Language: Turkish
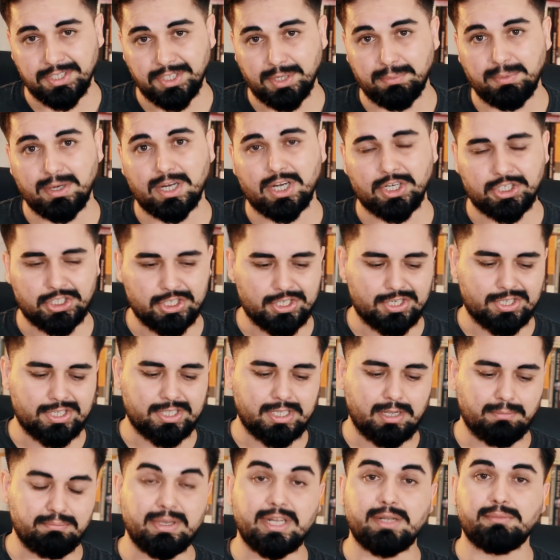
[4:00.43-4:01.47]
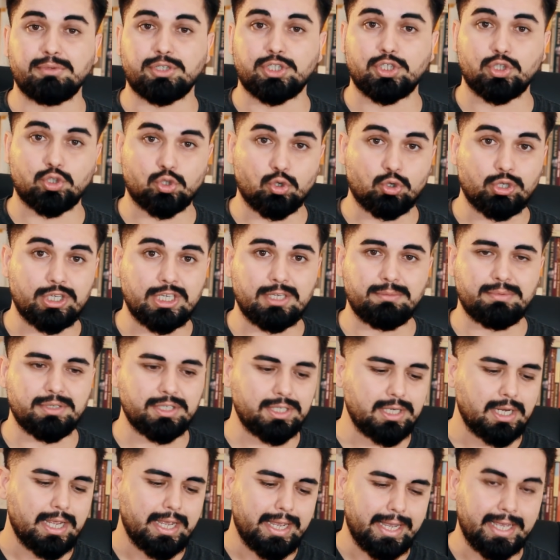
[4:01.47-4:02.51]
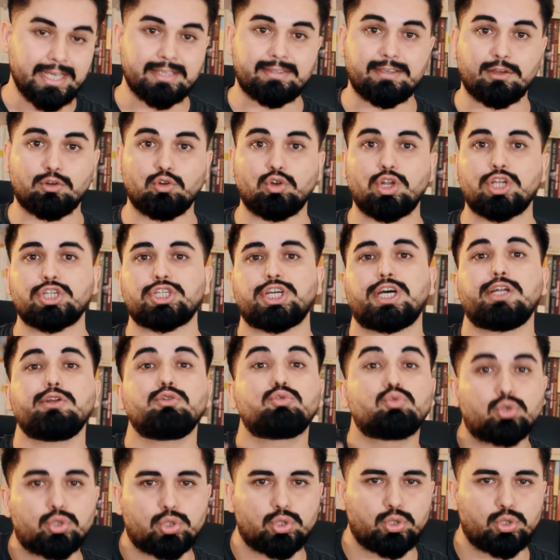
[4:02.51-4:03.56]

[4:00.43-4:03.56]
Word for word: anlamak açısından benim için çok iyi bir eser olacağını